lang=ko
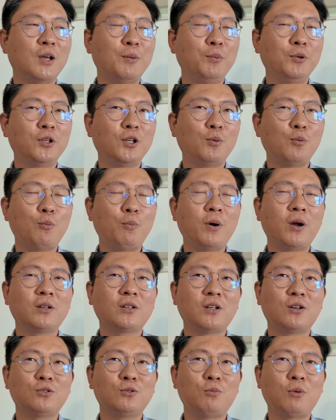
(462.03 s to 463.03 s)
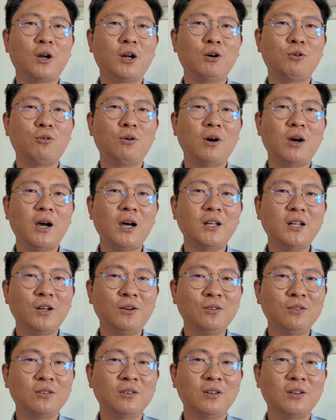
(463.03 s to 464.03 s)
엔비디아를 못 팔았다고 뭐라고
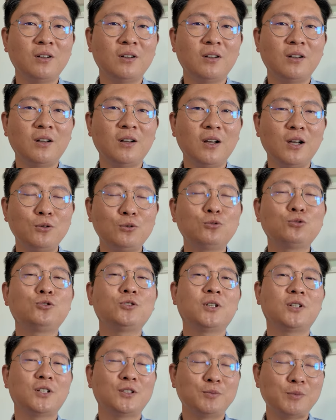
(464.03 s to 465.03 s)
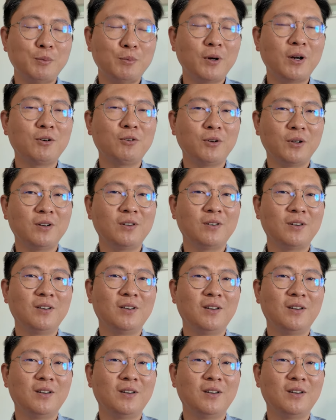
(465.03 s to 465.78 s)
하나요? 한국 투자자들만 뭐라고 해요?